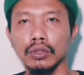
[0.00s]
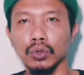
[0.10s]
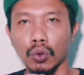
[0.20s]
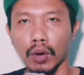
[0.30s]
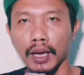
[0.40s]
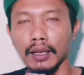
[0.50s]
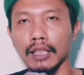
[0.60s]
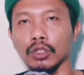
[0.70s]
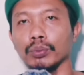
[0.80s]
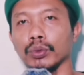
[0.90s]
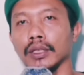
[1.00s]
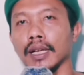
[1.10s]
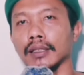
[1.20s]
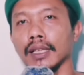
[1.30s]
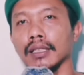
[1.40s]
sowan ataupun
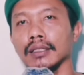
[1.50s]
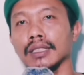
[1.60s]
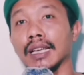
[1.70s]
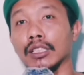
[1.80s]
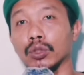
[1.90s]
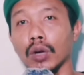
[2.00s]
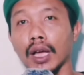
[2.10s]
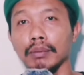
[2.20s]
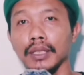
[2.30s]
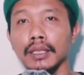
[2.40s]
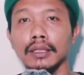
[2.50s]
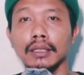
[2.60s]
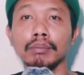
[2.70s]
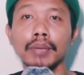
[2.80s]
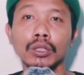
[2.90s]
datang silaturahmi ke
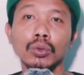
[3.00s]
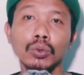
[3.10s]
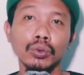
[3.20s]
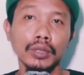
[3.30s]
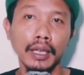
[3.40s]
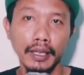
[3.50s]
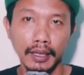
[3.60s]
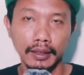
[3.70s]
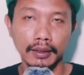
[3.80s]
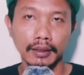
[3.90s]
tempat guru saya.